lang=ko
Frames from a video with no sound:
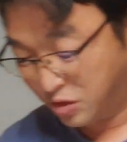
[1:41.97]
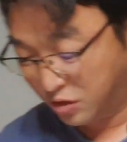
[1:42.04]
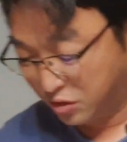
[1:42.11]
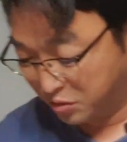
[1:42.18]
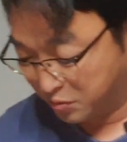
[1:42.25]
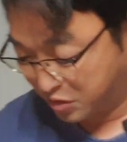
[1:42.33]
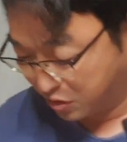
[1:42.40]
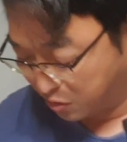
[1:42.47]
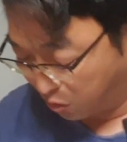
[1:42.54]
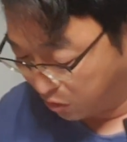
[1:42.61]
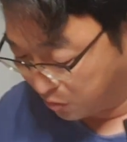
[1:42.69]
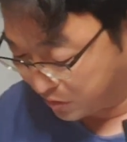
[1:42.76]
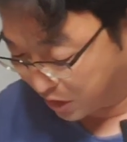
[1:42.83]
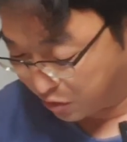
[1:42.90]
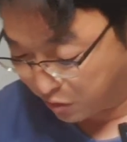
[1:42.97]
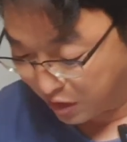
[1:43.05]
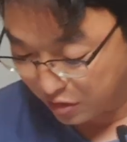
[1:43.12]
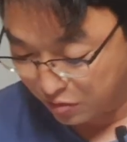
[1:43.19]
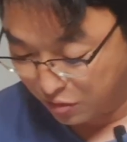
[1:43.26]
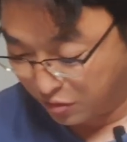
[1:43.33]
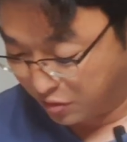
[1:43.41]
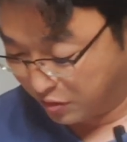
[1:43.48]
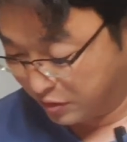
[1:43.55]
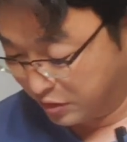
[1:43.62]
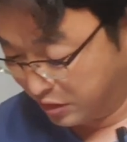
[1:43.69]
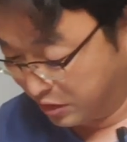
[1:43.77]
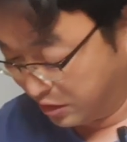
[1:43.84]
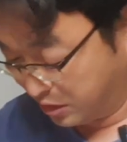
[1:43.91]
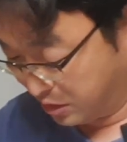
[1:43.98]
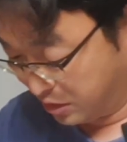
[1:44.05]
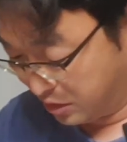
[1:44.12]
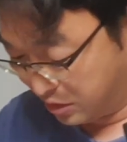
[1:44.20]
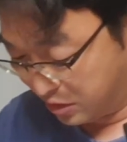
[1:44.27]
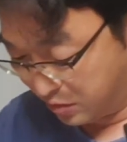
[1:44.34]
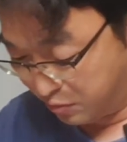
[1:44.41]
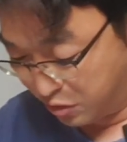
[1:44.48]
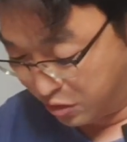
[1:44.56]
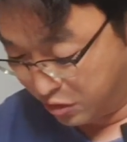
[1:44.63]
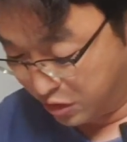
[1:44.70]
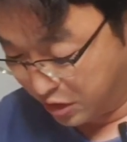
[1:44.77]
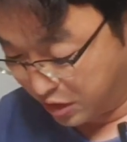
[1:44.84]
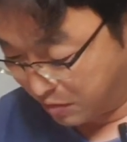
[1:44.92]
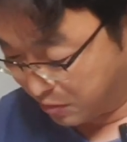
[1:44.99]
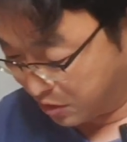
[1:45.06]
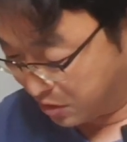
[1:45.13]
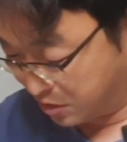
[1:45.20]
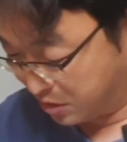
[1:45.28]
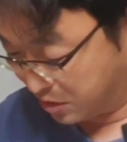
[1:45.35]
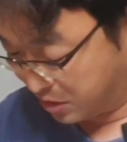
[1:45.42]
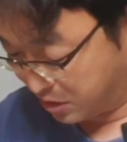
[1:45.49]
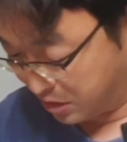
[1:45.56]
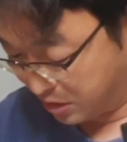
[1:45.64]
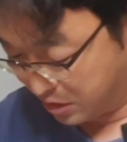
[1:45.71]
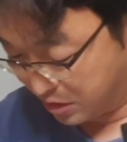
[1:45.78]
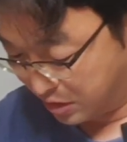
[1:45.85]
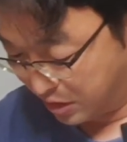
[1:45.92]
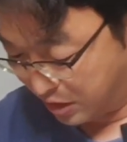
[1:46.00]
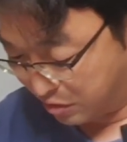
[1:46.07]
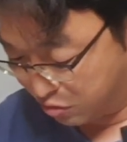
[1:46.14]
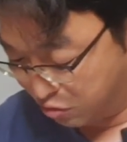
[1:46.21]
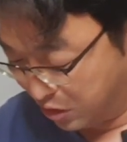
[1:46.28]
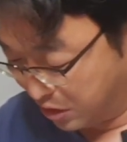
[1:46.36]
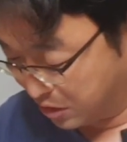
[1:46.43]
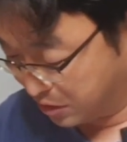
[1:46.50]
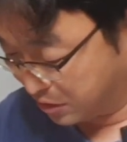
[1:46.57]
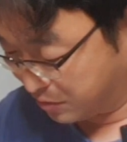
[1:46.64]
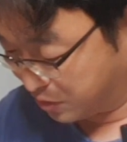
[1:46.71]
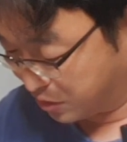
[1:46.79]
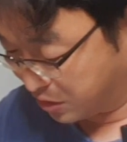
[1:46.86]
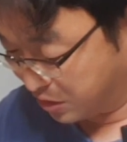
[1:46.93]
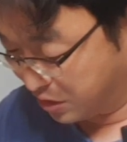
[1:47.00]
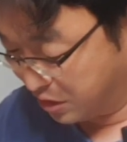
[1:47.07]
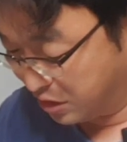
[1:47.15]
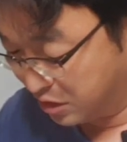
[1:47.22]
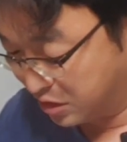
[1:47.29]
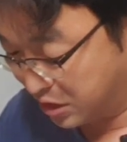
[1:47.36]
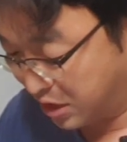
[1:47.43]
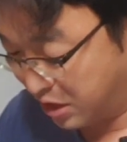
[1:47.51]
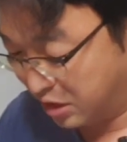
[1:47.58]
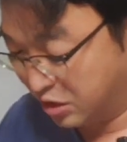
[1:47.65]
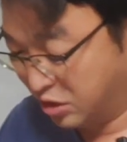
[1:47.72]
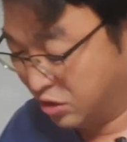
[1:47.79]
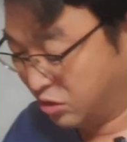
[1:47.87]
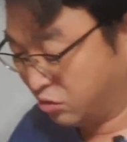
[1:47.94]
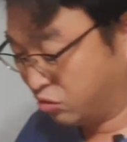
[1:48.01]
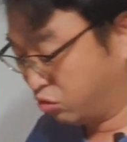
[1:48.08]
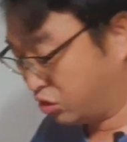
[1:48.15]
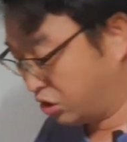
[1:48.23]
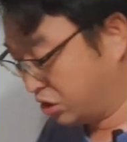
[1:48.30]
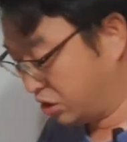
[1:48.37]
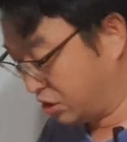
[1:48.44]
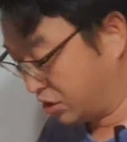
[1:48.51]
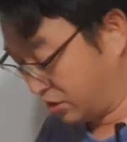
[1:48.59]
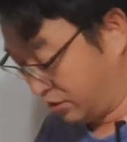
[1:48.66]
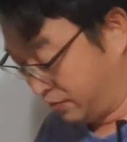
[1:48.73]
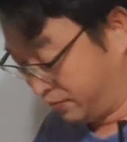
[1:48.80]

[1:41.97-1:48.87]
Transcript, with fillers: 뭐 어, 엄청 고급 자료가 아니고, 제 블로그에 가면은 이게 있는데, 중요한 거는 뭐, 이걸 이제 수치를